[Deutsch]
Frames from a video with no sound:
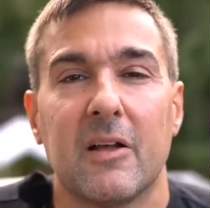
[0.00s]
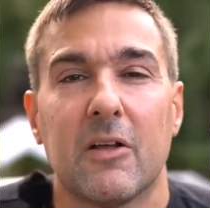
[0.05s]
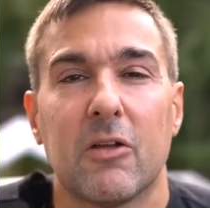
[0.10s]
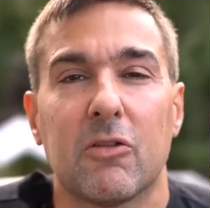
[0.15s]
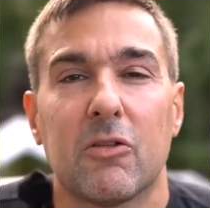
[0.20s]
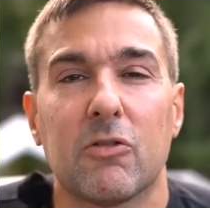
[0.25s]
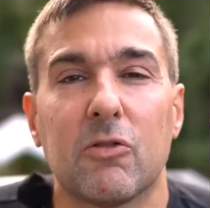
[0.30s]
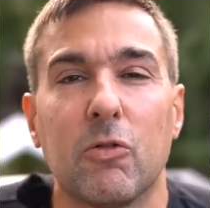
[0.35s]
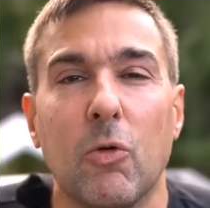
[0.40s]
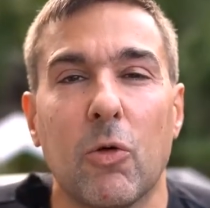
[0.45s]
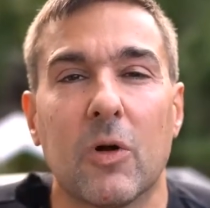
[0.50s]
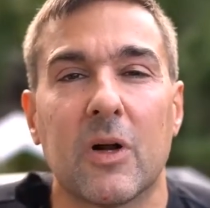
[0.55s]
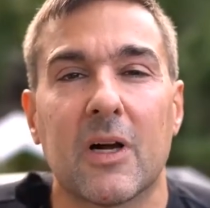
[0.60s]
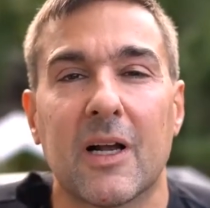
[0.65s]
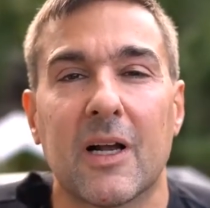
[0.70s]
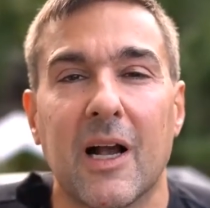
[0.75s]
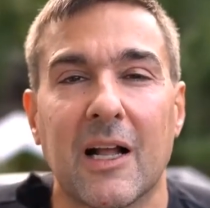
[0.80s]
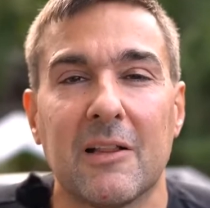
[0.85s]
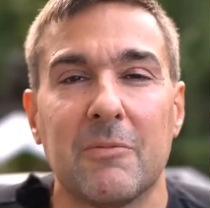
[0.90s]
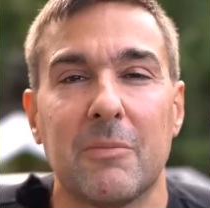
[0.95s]
so
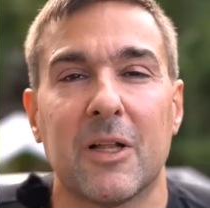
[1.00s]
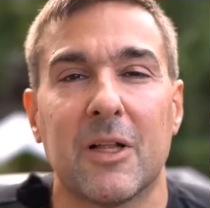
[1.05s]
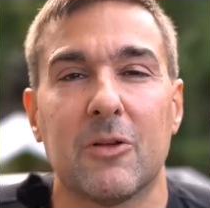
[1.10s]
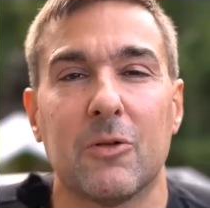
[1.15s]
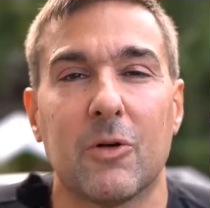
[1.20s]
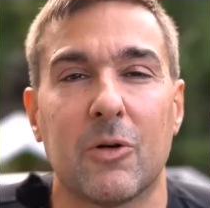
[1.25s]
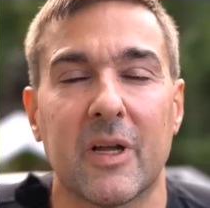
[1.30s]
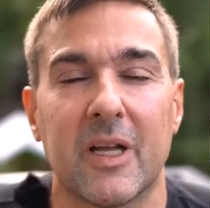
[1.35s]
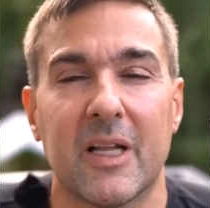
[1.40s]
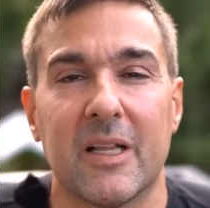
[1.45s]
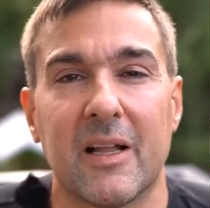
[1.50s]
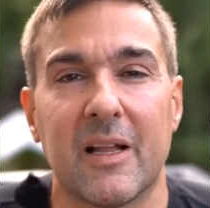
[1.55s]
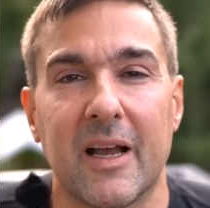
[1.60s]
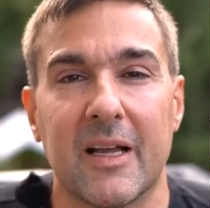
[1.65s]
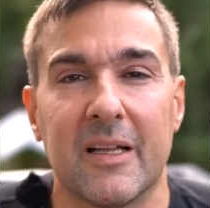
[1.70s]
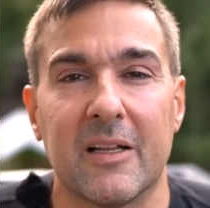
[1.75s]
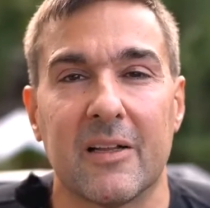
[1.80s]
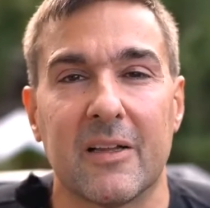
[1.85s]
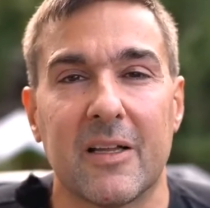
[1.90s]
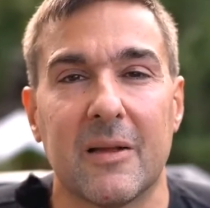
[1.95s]
kann man doch in
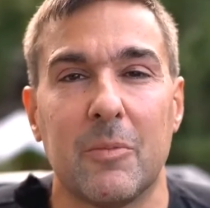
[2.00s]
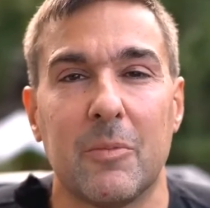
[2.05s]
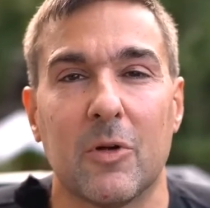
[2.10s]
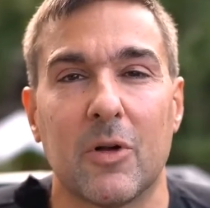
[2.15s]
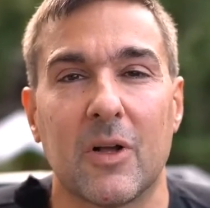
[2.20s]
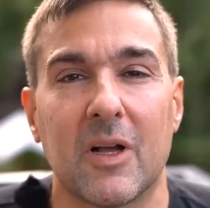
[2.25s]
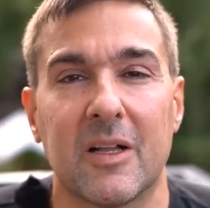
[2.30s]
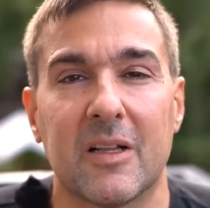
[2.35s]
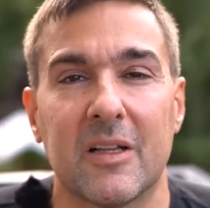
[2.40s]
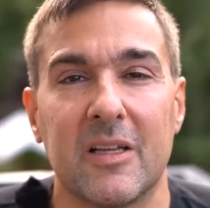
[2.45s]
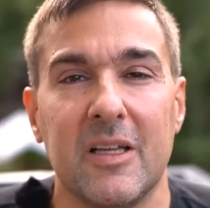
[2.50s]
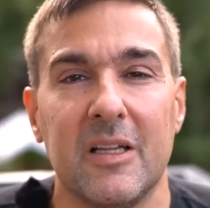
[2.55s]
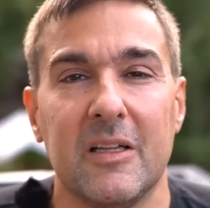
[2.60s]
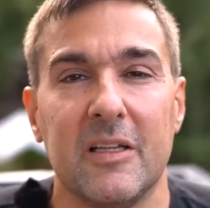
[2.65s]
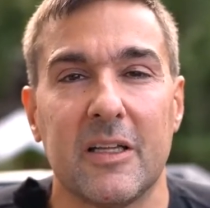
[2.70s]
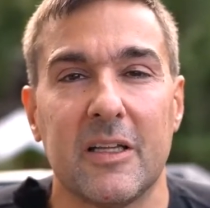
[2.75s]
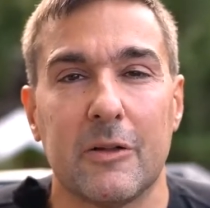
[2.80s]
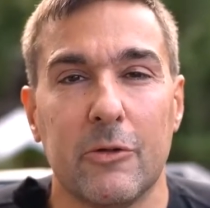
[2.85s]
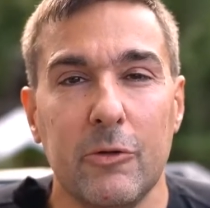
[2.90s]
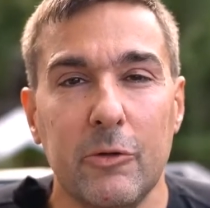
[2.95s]
einer Demokratie
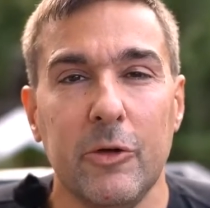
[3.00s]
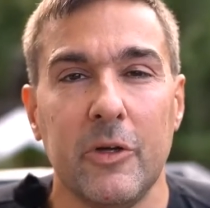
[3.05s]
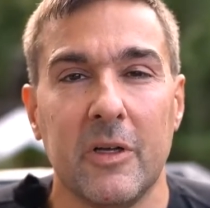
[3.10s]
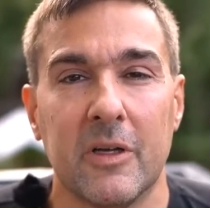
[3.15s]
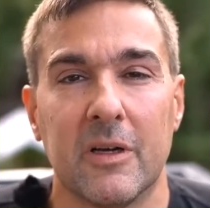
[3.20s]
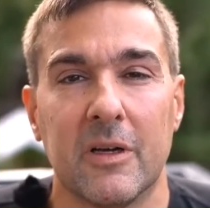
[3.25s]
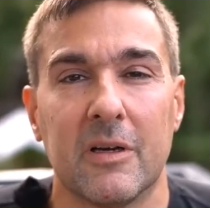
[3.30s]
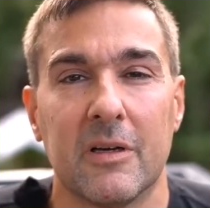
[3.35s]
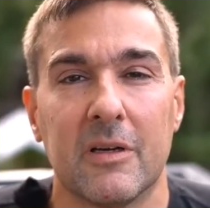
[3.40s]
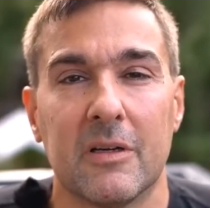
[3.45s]
nicht lügen.